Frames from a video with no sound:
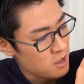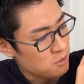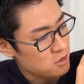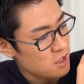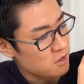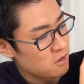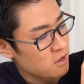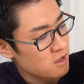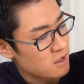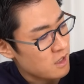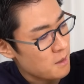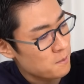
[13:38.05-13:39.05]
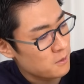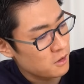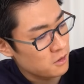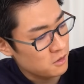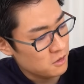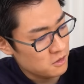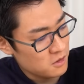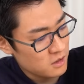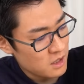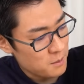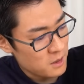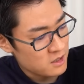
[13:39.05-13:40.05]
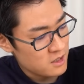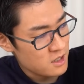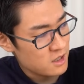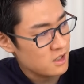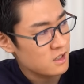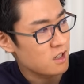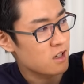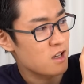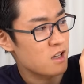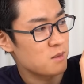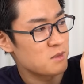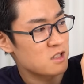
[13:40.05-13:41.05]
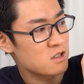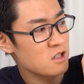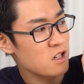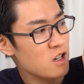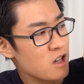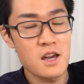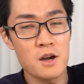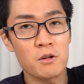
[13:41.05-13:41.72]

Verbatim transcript: こちらのデカップリング用のキャパシタに逃げていきますし、